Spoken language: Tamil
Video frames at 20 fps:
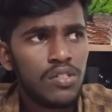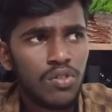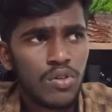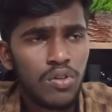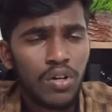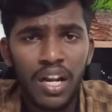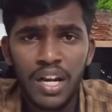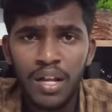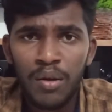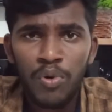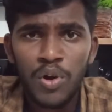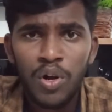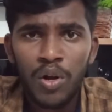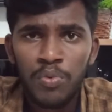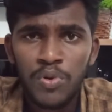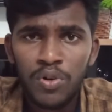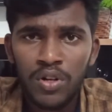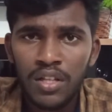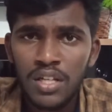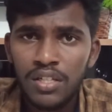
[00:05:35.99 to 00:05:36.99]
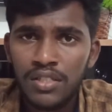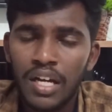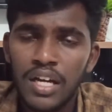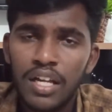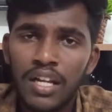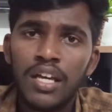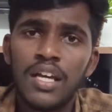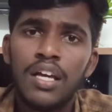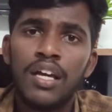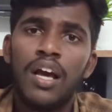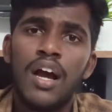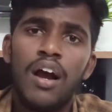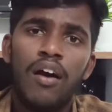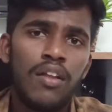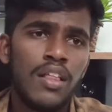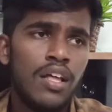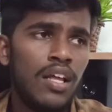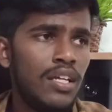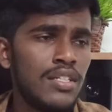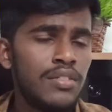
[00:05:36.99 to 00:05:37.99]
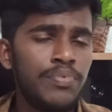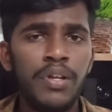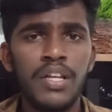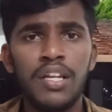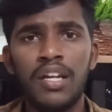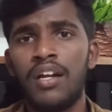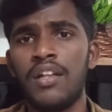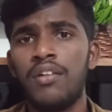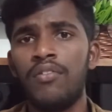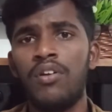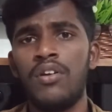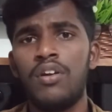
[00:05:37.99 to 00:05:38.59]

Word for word: ஸோ நிறைய மொக்க போட்டிருந்தா சாரி அவ்வளோதான் லெட்ஸ் மீட்